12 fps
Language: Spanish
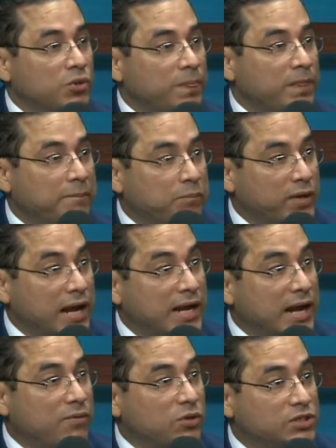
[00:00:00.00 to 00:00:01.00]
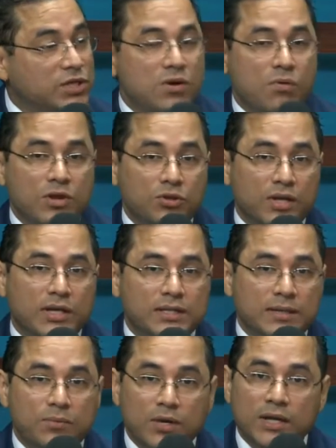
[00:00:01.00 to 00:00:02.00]
Después, al cabo de cinco años de que
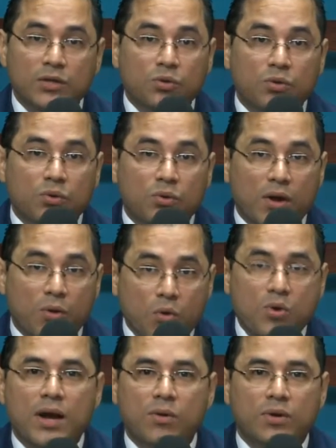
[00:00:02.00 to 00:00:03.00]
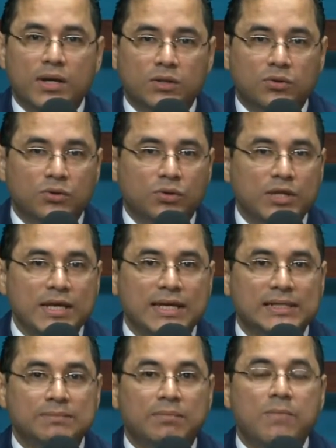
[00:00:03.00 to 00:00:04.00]
estemos leyendo una hora todos los
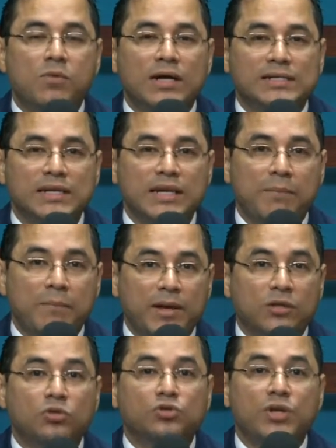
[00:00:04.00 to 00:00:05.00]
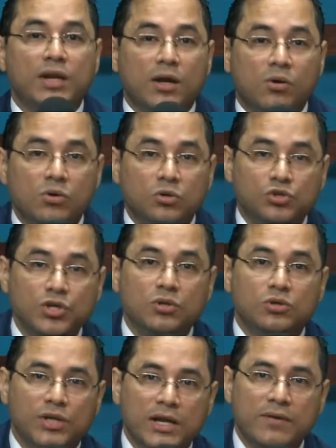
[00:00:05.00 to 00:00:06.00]
días, vamos a ser expertos y
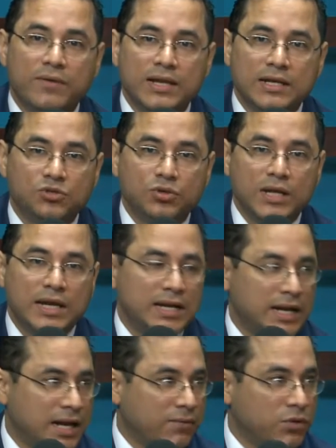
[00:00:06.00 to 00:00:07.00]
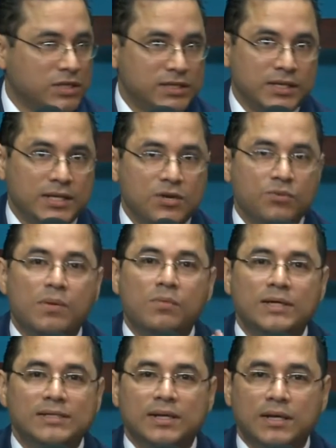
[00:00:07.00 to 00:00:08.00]
reconocidos a nivel nacional y al cabo de siete años
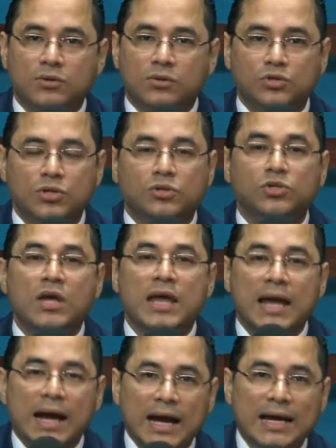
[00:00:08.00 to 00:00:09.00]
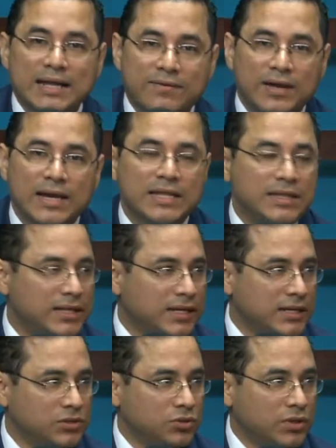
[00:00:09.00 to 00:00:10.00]
vamos a ser reconocidos a nivel
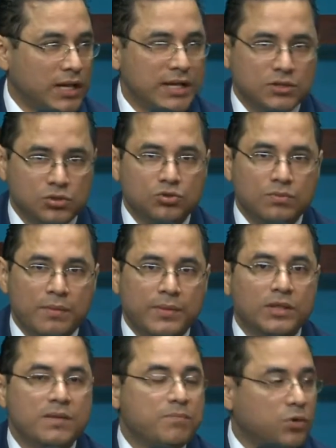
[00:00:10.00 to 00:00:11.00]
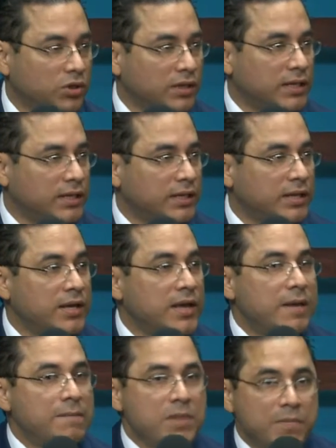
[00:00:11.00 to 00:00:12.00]
internacional y eso es sumamente importante.
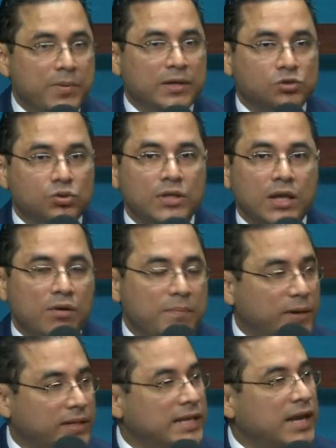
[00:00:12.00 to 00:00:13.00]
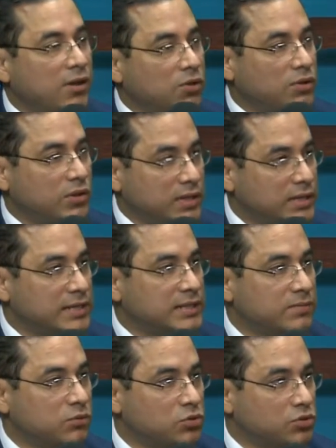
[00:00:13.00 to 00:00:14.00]
Mi persona lo ha practicado desde
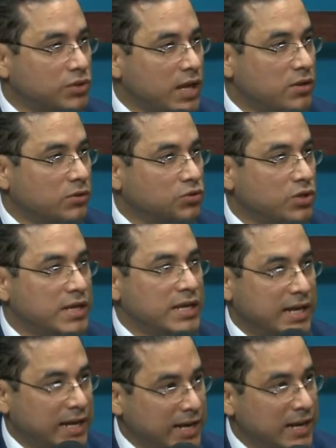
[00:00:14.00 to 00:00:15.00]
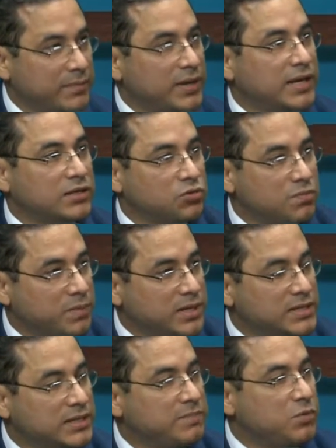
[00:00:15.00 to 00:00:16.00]
hace muchos años y créame que es un
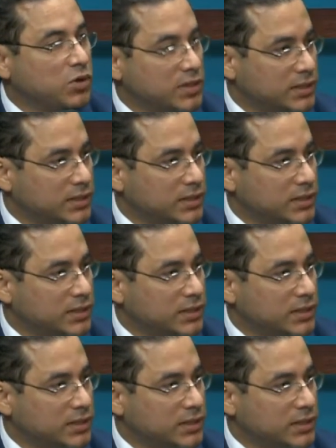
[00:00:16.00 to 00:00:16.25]
principio que